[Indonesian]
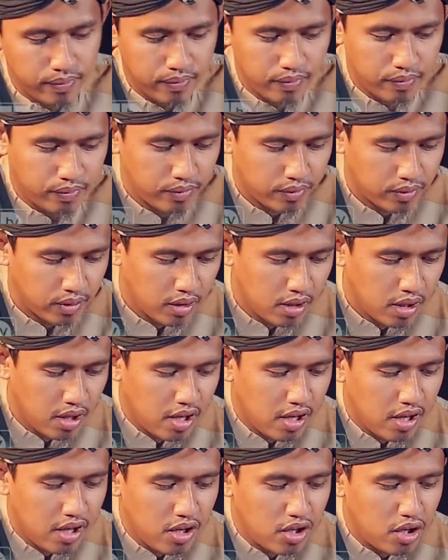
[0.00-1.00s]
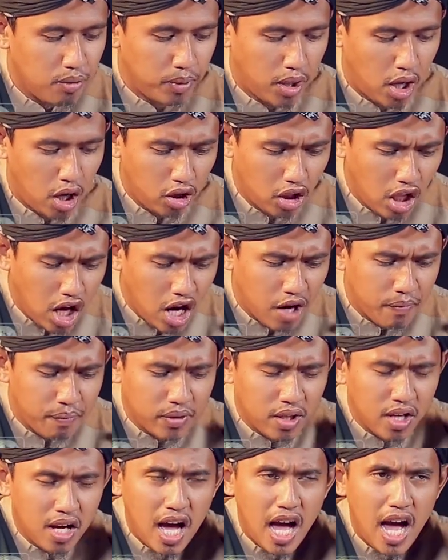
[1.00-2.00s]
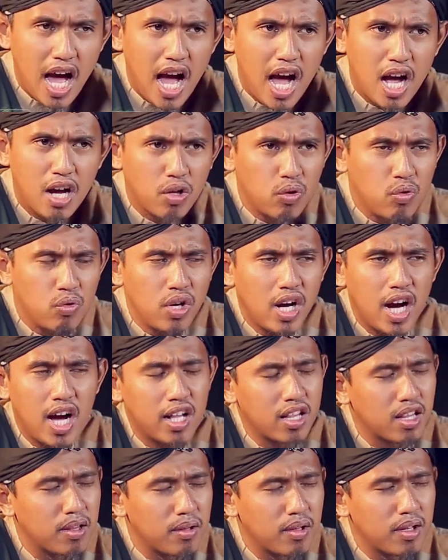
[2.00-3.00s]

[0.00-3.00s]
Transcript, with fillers: Hmm. Demi Allah, aku nggak